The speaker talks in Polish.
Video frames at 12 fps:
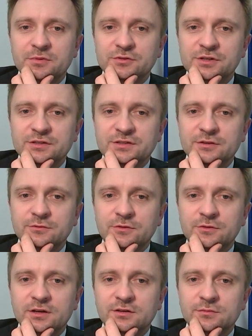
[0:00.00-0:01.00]
posiedzeniu
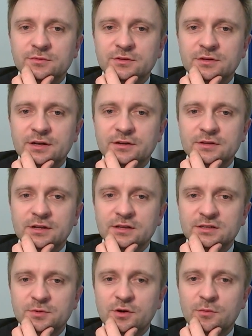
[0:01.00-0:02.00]
Kolegium
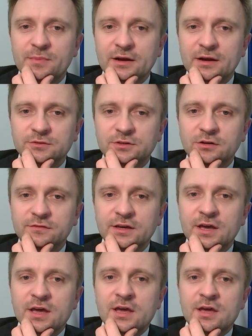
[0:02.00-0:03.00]
Regionalnej Izby Obrachunkowej,